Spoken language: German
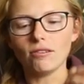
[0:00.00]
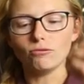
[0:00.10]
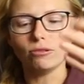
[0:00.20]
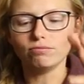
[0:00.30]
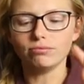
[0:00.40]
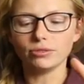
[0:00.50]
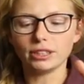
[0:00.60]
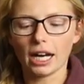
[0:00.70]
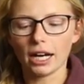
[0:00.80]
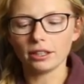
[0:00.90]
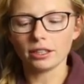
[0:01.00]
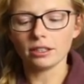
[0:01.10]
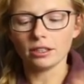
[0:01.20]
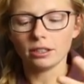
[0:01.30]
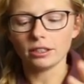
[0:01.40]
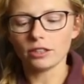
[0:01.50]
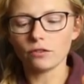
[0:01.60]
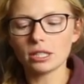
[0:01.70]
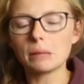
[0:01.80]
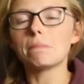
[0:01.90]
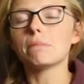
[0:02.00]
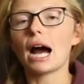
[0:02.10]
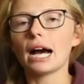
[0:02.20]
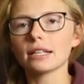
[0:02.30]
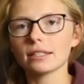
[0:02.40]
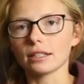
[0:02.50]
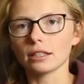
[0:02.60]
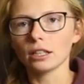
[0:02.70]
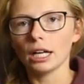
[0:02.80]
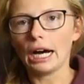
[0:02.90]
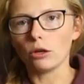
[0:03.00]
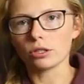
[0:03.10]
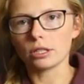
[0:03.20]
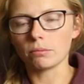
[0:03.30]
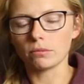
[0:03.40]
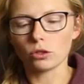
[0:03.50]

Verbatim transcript: ja in, in gewissem Maße aus dem,